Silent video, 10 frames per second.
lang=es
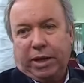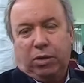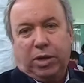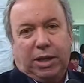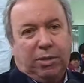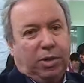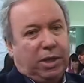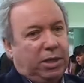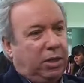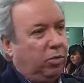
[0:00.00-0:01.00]
Creo que tenemos que
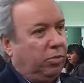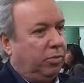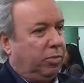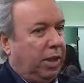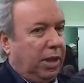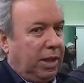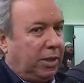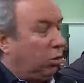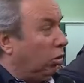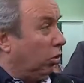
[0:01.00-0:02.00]
hacer un,
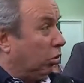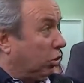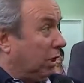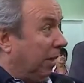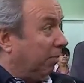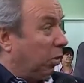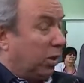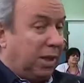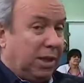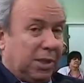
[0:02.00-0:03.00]
entre todos,
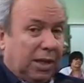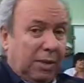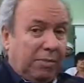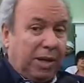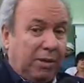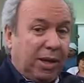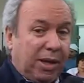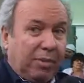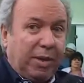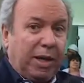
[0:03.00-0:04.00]
aportes para ver de
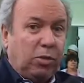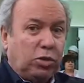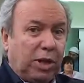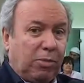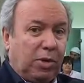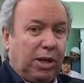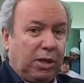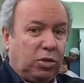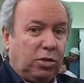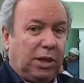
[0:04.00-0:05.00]
qué manera usamos la
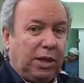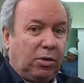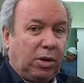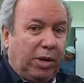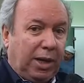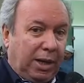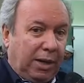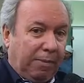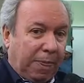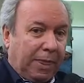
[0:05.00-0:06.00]
elección del año que
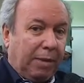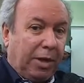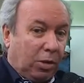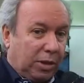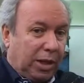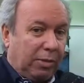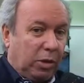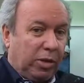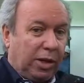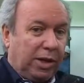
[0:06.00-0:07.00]
viene, de medio
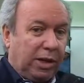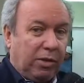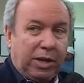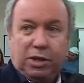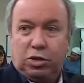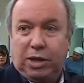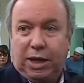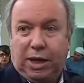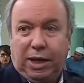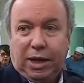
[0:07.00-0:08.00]
término de legisladores
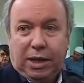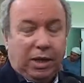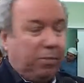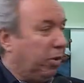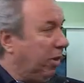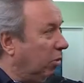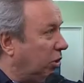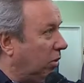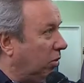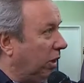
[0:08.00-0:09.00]
nacionales y
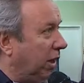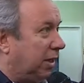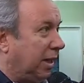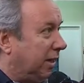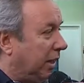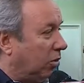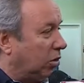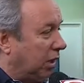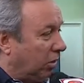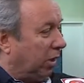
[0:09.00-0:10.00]
podemos incluir tantas
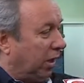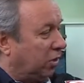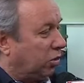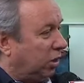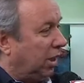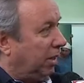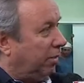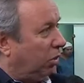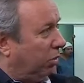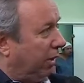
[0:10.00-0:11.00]
cosas que hoy a la sociedad le
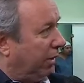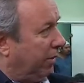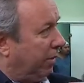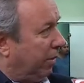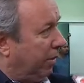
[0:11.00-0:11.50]
preocupan. Ahora,